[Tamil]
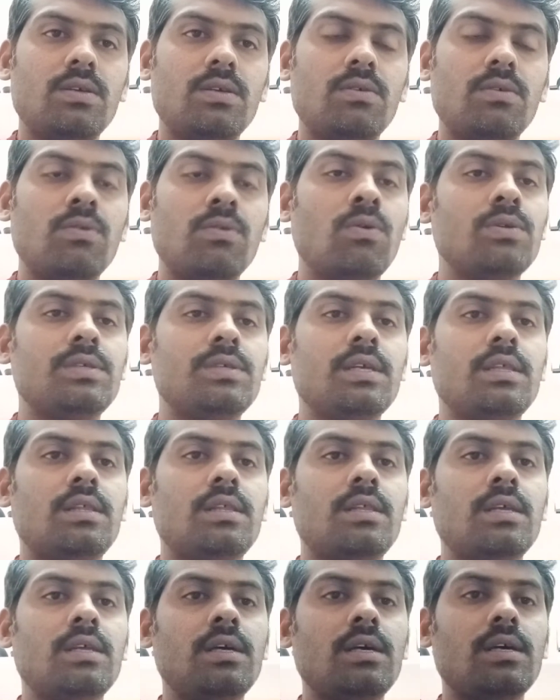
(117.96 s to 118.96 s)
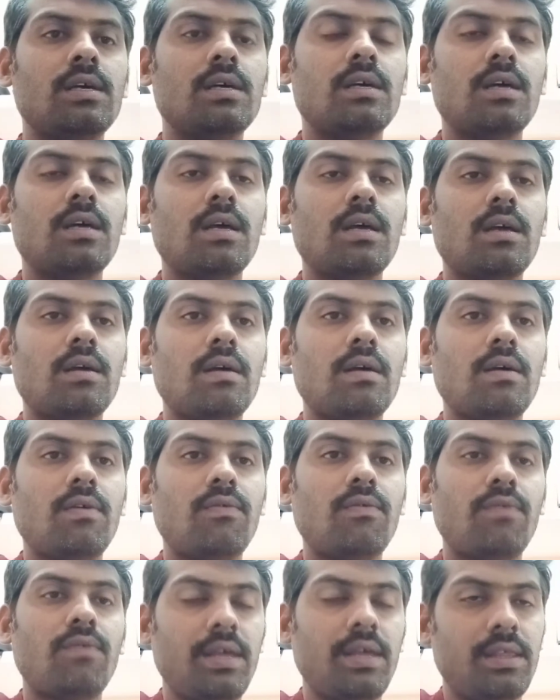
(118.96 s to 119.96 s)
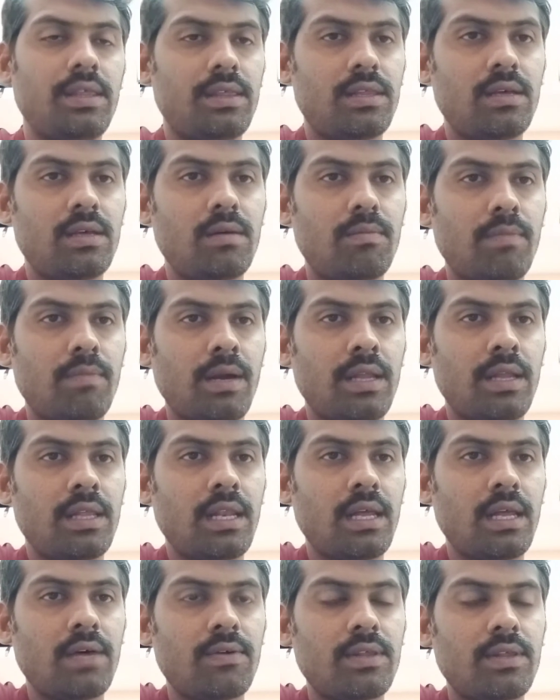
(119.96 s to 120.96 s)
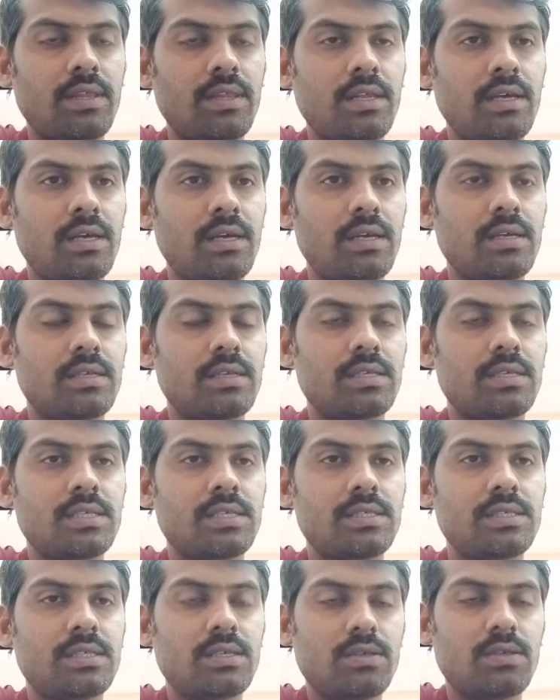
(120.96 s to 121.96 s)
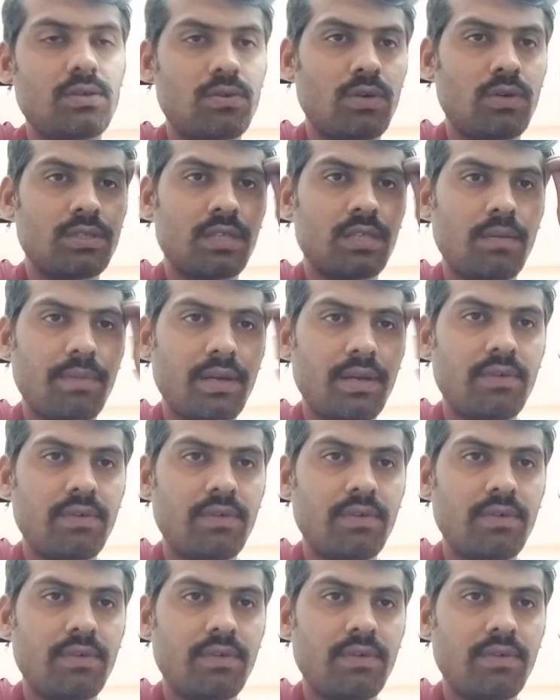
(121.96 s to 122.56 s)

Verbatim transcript: யோசித்து வைத்து மனதில் வந்து செஞ்சு யோசனை பண்ணி